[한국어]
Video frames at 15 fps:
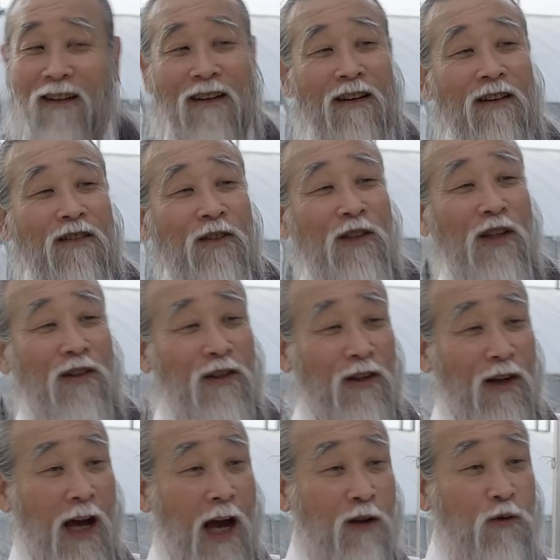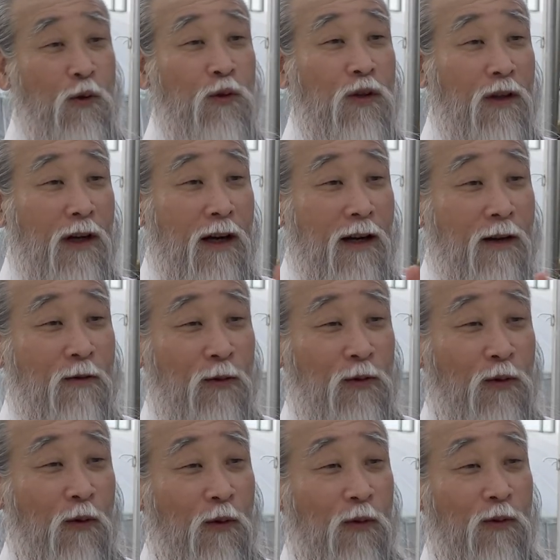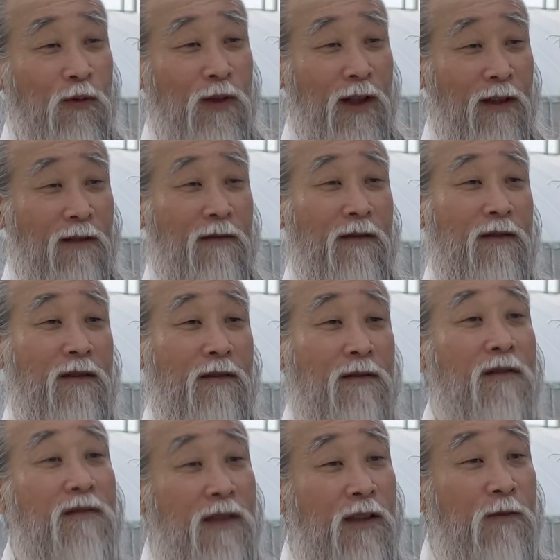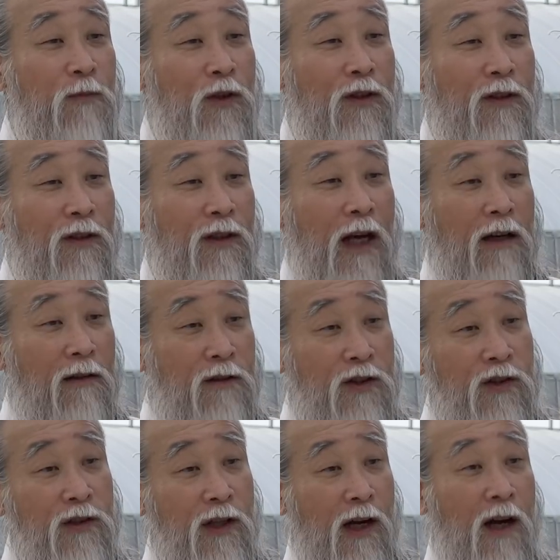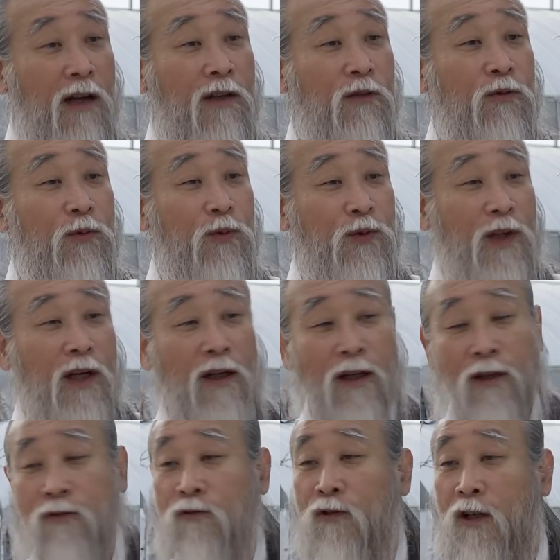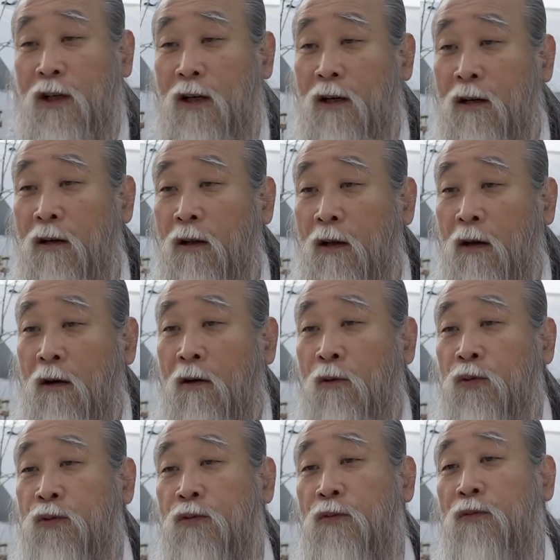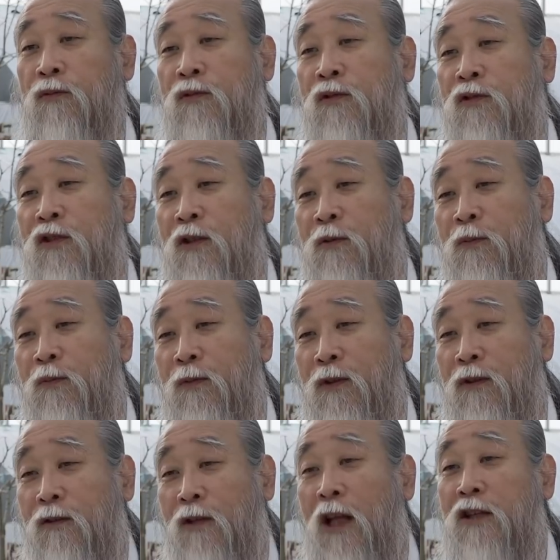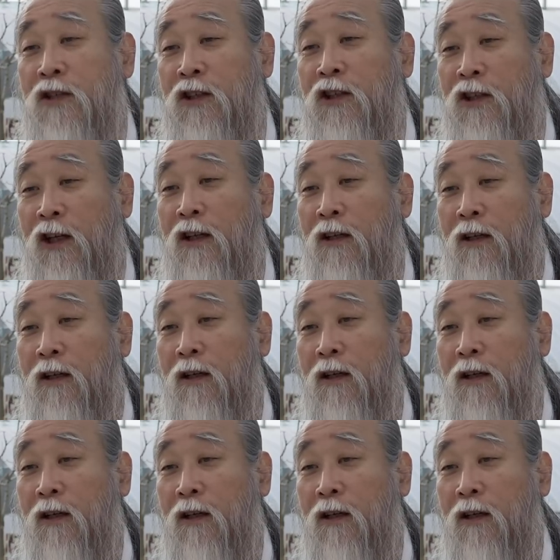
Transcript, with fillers: 어, 근데 이제 학교 들어가갖고 또 우리 그저 선생님들이 나를 진짜 아껴두고 사랑해주니까, 어, 선생님이 내 신이네?